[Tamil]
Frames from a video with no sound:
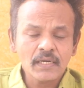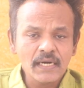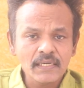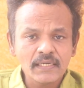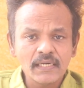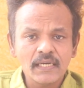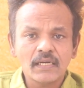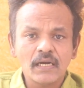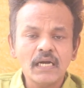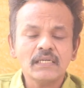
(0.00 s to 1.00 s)
கணக்கில்
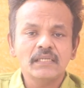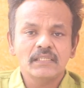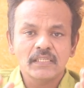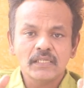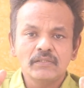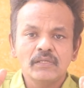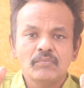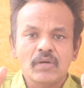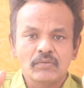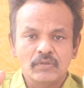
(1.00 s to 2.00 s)
காட்டினது அதாவது
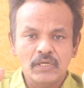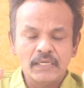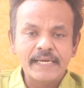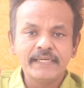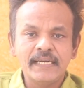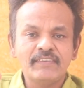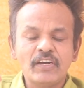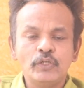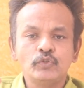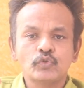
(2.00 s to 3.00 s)
அவங்க கைட்லைன்
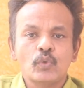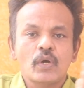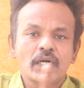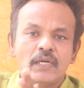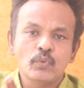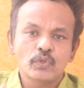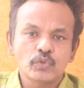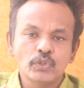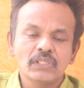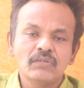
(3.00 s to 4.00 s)
வேல்யூன்னு சொல்லுவாங்கல்ல ஒரு
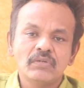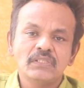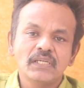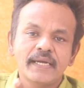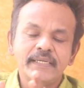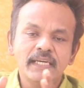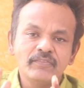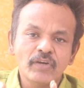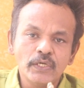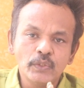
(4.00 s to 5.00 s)
சொத்துக்கு வந்து
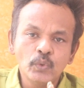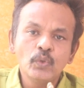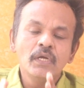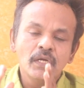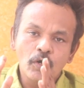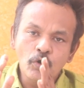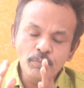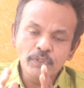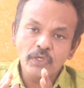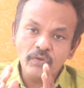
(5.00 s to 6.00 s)
கைட்லைன் வேல்யூ
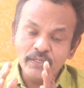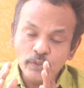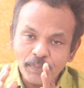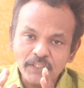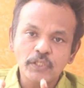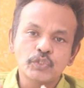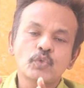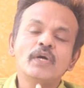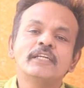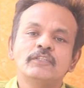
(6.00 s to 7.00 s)
கவர்மெண்ட்டோட வேல்யூ பத்து லட்ச
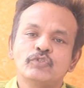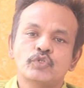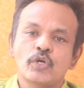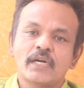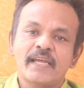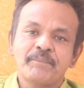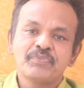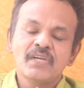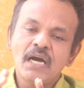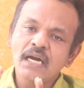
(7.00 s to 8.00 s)
ரூபா இருக்குதுன்னு வச்சுக்கோங்களேன்
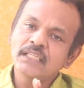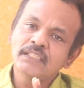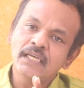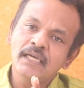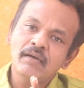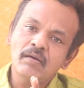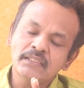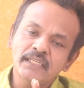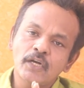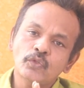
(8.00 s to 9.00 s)
ஆனால் அந்த
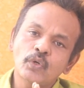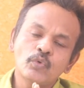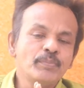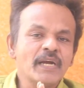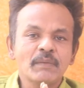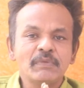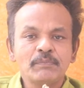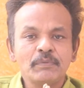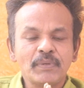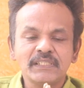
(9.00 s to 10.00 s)
அந்த இடத்தோட உண்மையான
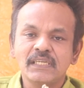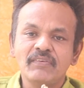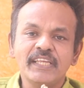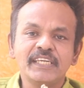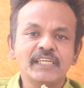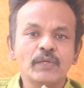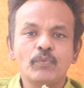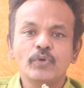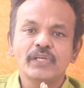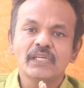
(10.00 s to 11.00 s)
மதிப்புன்னு பார்த்தீங்கன்னா விலைக்கு நீங்கள்
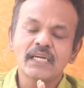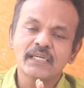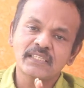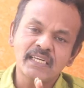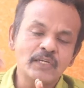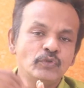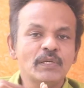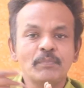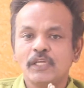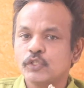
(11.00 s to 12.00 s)
போனீங்கன்னா கிட்டத்தட்ட
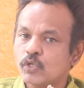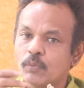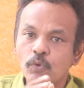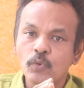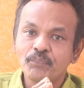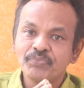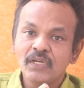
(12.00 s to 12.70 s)
எழுபது எண்பது லட்ச ரூபா போகும்